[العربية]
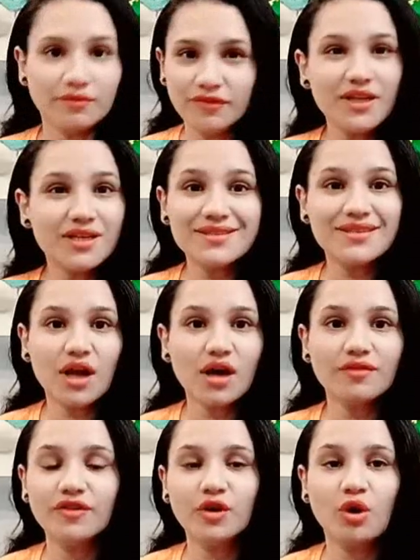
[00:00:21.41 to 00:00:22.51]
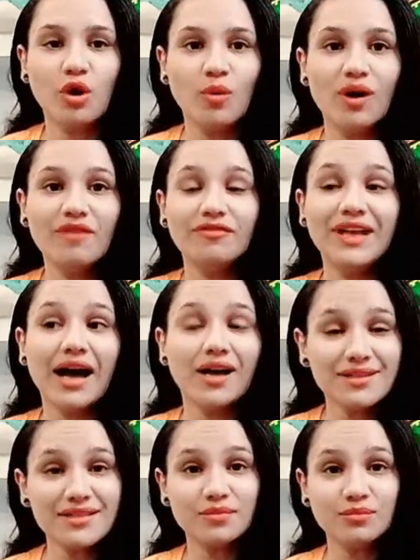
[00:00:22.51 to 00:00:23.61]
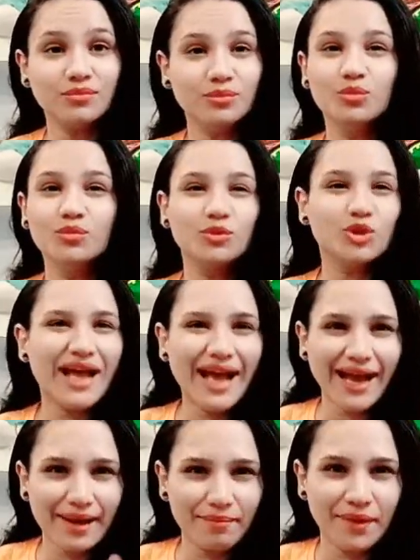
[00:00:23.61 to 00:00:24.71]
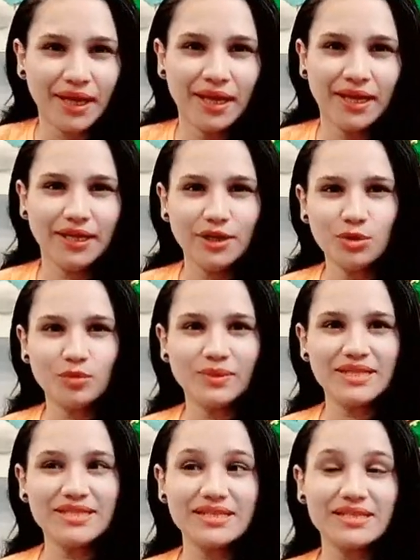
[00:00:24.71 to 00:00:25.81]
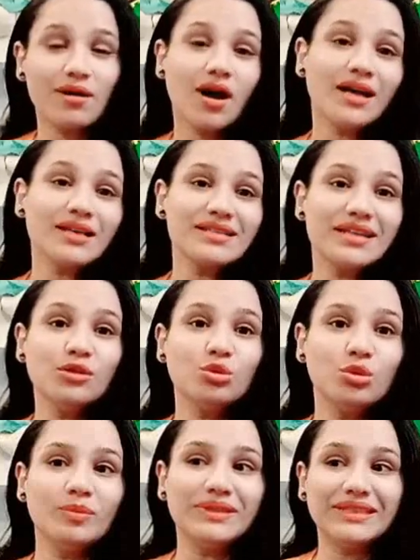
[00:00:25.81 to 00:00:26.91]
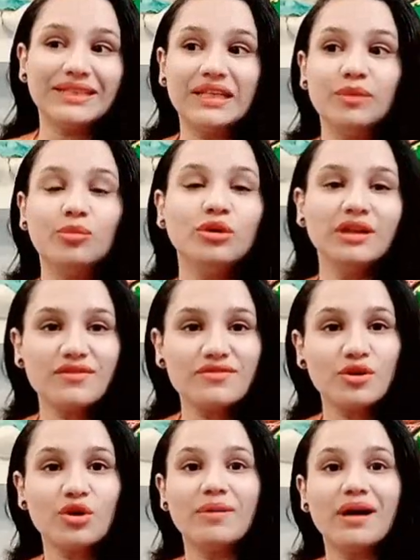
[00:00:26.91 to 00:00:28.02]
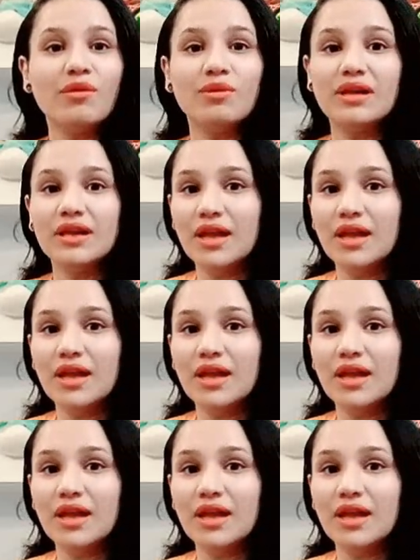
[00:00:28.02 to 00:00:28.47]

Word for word: في اصرار في قوه في حظ مدعم ليكم كتير سواء حظ انتوا بتجلبوه لنفسكم او